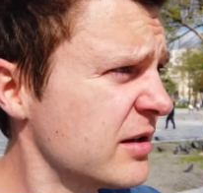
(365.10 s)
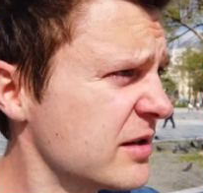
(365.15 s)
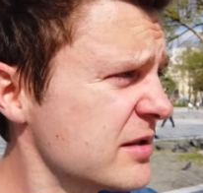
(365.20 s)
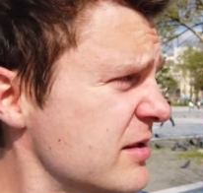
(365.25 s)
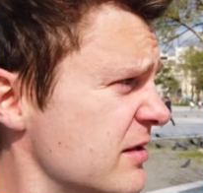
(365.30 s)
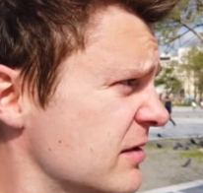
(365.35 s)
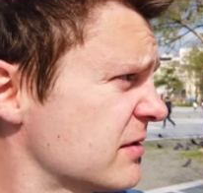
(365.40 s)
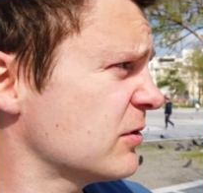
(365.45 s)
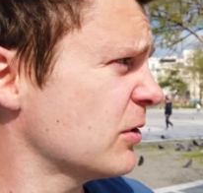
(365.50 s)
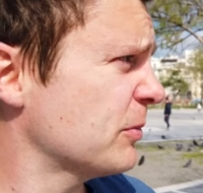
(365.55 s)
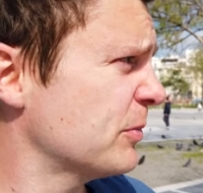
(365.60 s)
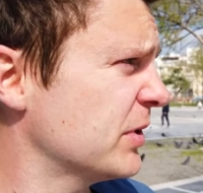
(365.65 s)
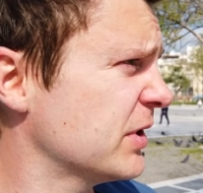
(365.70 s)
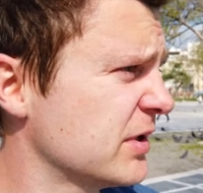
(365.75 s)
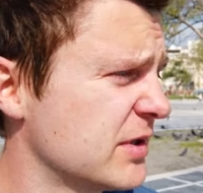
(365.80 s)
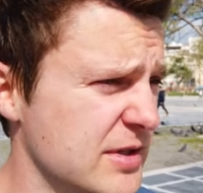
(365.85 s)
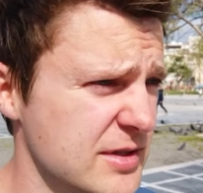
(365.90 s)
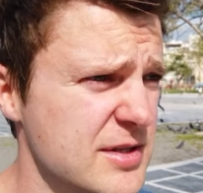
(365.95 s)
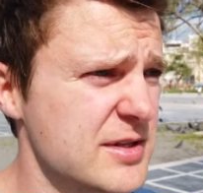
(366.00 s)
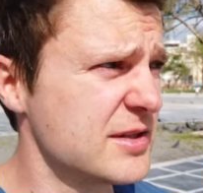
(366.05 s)
Ja, das ist top.
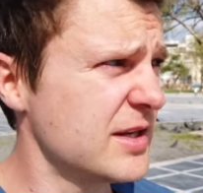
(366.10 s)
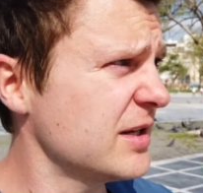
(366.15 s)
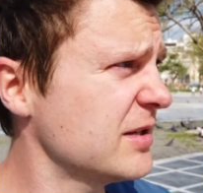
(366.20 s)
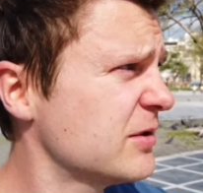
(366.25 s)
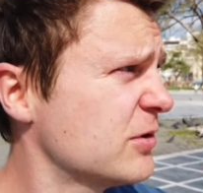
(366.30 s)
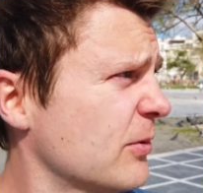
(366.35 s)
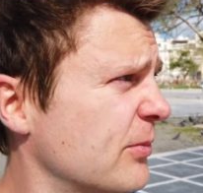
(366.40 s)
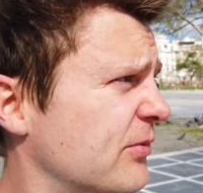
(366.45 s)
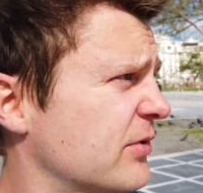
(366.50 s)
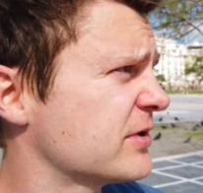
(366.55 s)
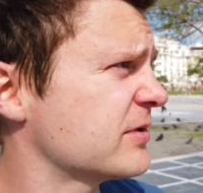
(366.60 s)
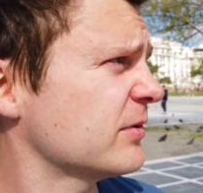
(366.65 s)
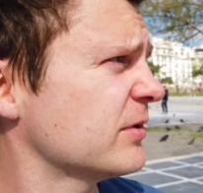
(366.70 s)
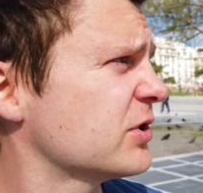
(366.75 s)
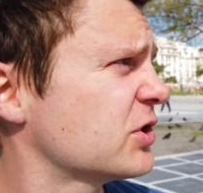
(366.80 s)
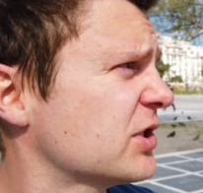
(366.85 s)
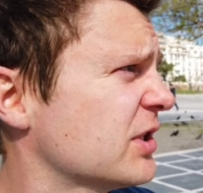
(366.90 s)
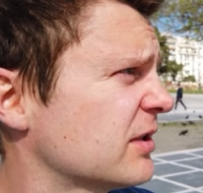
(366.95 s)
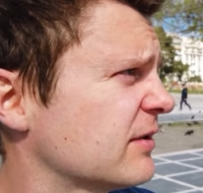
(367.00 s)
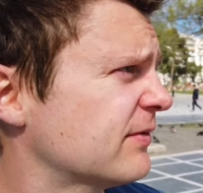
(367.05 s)
Das ist echt top für so
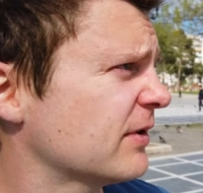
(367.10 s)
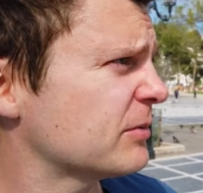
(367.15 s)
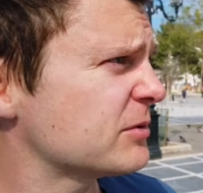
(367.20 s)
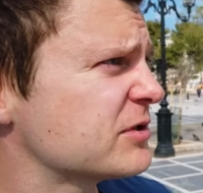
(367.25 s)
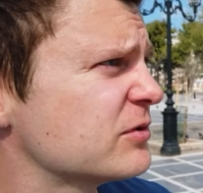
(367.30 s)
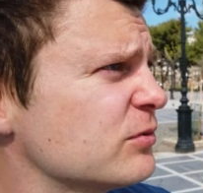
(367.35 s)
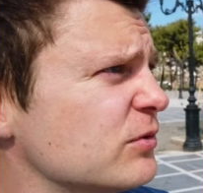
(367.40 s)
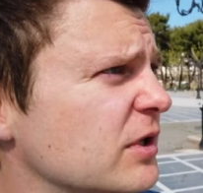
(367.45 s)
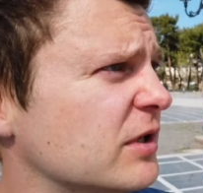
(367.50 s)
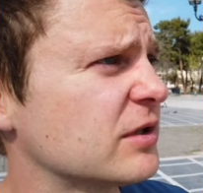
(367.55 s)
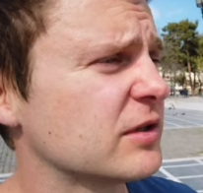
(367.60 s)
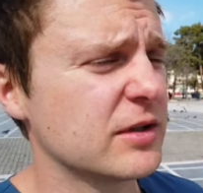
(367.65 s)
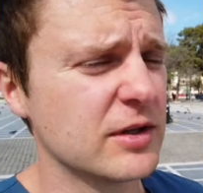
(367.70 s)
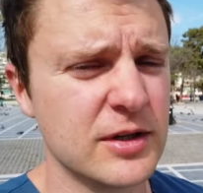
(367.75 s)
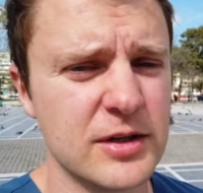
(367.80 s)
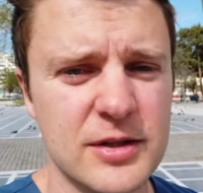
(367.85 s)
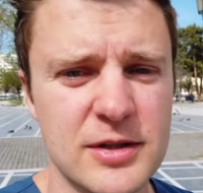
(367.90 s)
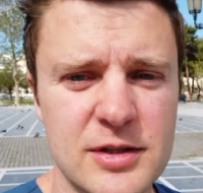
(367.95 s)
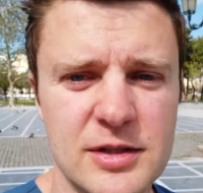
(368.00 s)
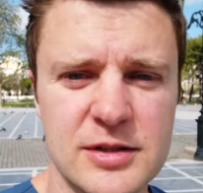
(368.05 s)
eine Stadt. Wer bist du denn?
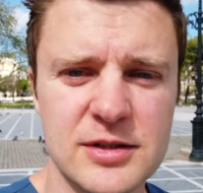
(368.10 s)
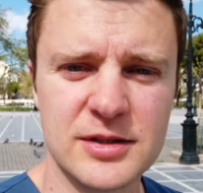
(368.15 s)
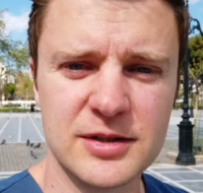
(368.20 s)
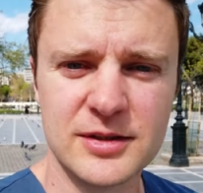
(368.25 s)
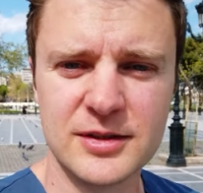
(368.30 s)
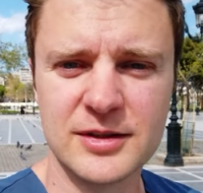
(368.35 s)
Alter.